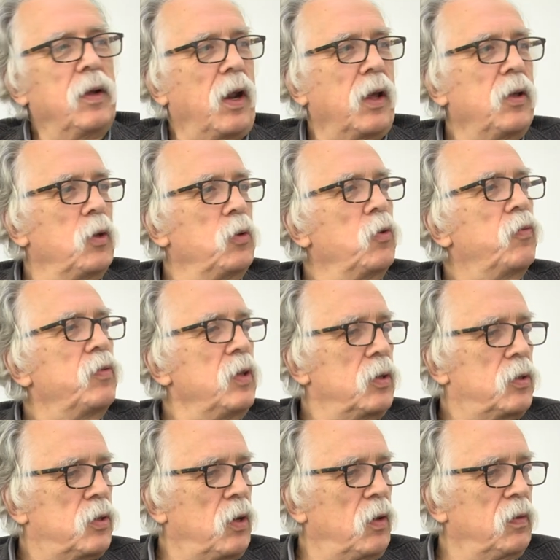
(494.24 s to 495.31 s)
regionów
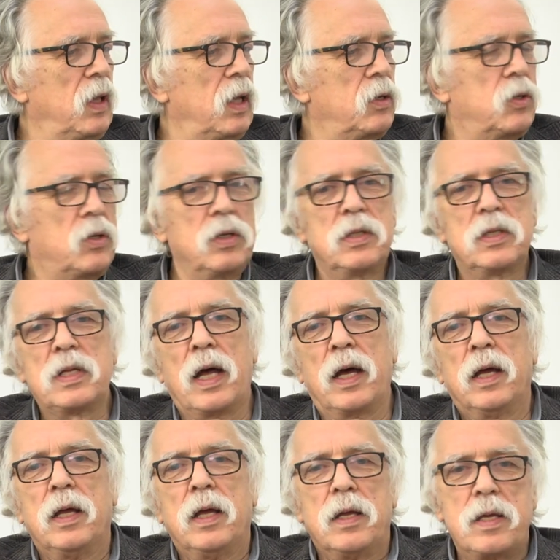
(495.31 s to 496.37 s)
niż Sądecczyzna,
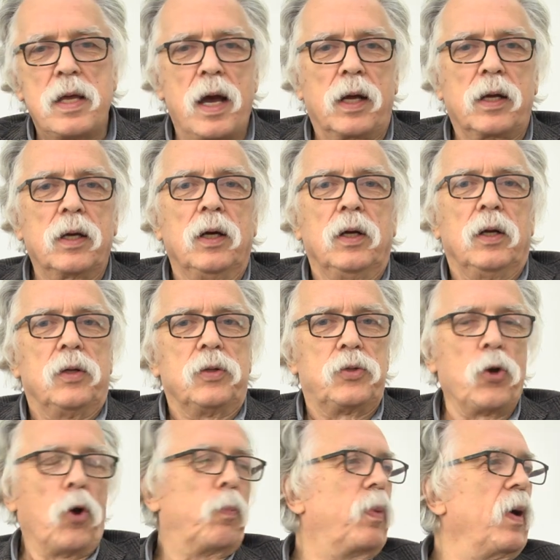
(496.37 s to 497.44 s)
jak
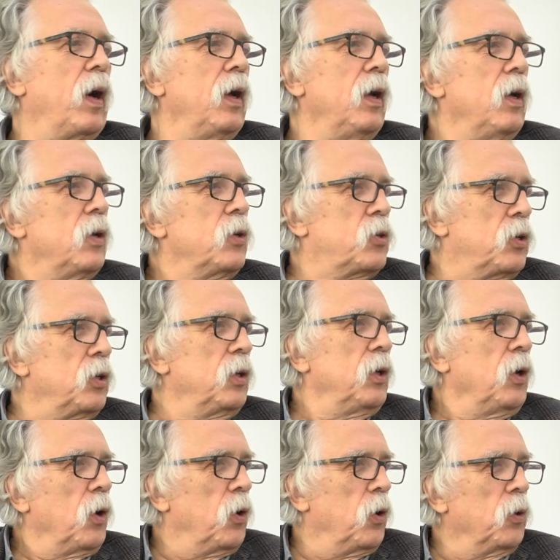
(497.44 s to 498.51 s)
Dziopa czy
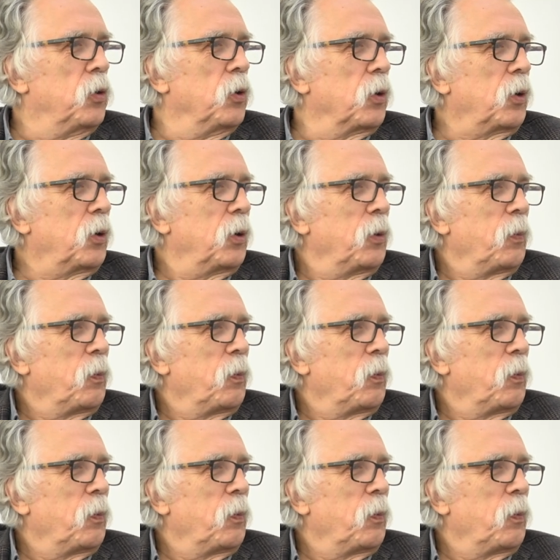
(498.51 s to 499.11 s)
Chodok.